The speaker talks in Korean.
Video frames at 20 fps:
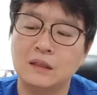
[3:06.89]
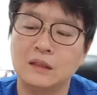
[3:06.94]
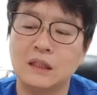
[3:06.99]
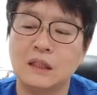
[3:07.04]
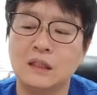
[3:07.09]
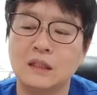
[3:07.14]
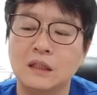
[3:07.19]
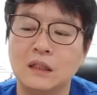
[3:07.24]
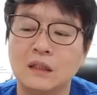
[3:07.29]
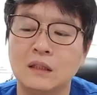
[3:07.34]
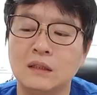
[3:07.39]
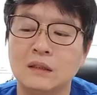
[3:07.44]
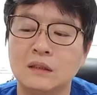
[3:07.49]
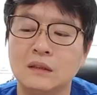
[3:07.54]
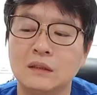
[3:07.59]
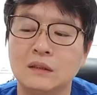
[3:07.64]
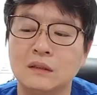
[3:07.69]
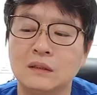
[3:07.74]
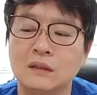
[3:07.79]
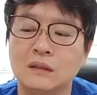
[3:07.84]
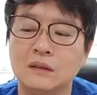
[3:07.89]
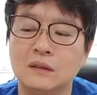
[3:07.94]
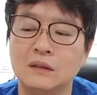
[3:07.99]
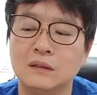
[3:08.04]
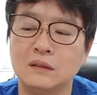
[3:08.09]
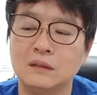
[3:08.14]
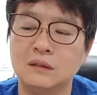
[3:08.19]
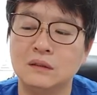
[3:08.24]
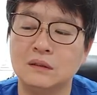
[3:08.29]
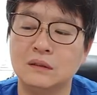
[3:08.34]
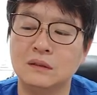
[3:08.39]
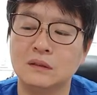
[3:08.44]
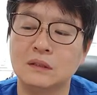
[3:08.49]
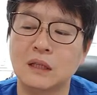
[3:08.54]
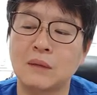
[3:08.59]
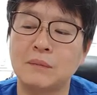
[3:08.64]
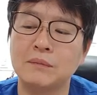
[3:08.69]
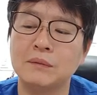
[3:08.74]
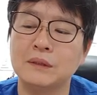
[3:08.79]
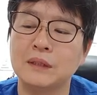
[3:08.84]
짧게는
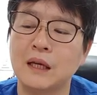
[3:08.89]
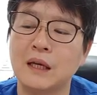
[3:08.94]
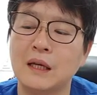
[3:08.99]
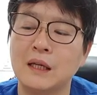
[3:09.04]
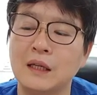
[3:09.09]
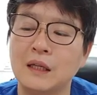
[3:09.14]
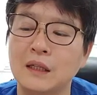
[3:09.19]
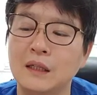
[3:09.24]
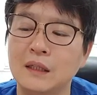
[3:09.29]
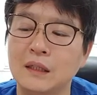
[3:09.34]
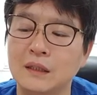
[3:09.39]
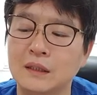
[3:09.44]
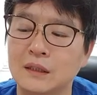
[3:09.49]
3, 4일,